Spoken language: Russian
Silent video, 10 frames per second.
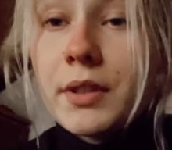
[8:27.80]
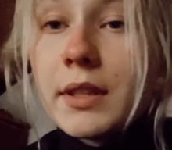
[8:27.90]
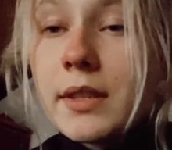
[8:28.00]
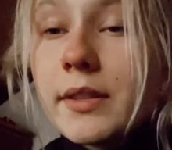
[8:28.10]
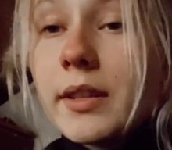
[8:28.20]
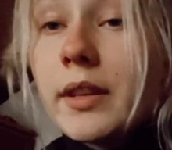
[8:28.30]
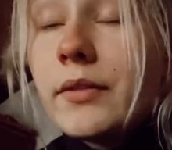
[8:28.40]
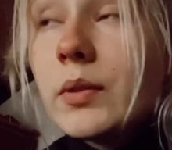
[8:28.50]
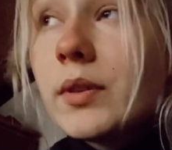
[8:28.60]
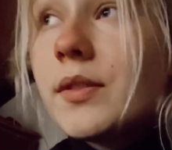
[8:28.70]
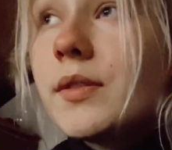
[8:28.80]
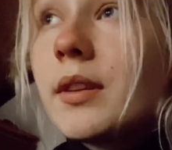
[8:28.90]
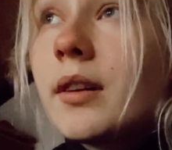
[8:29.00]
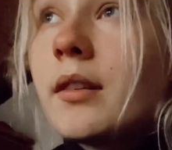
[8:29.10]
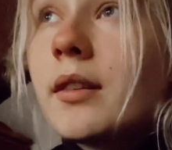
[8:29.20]
остановилась
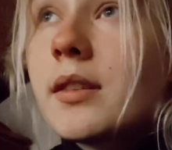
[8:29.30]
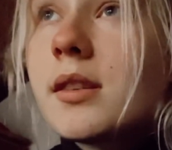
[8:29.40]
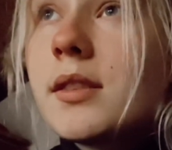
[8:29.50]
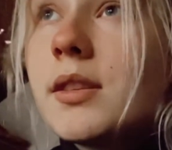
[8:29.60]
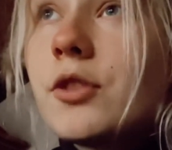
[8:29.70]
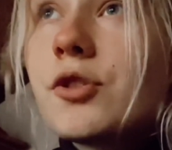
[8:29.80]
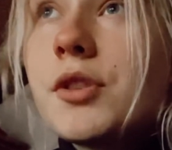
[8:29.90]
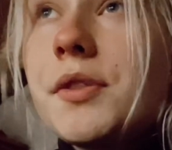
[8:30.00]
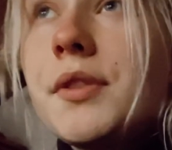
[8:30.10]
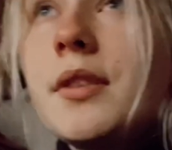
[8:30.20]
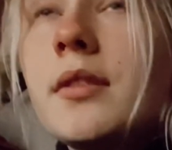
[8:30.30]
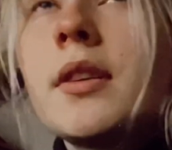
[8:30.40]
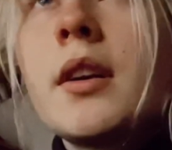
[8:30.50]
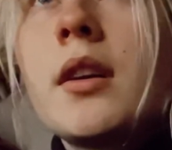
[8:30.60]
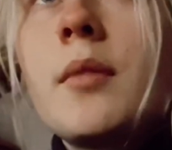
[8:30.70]
на красоте жизни,
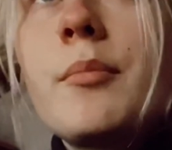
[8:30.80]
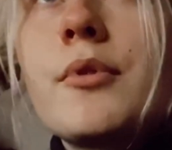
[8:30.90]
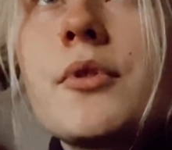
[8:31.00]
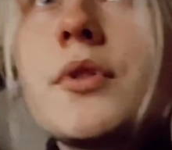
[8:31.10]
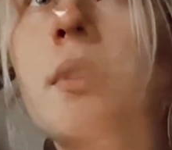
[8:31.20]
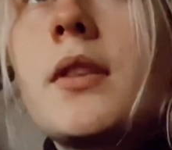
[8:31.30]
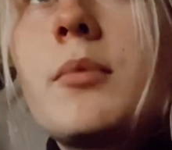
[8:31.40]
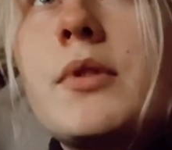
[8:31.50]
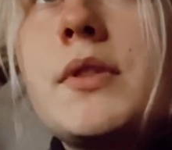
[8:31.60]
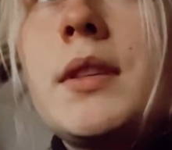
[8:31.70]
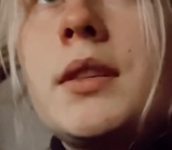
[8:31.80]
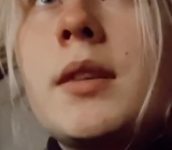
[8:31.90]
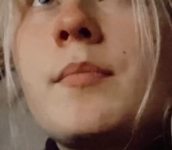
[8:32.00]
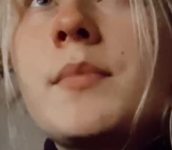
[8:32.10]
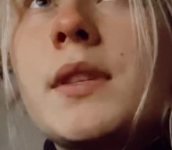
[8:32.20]
просто
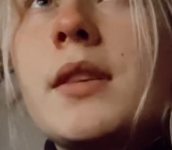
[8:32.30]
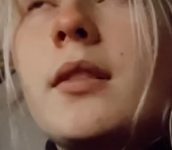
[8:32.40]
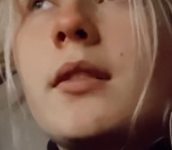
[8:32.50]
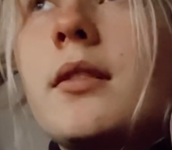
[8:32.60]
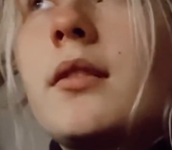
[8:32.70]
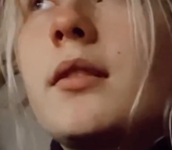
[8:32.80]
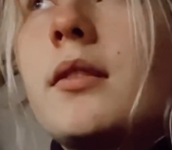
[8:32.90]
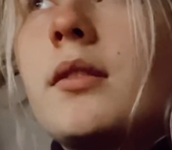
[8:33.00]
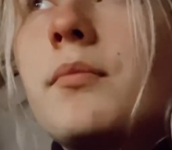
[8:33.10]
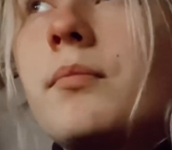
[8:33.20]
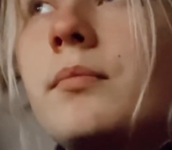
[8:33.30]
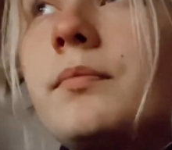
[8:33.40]
наблюдением за, эм,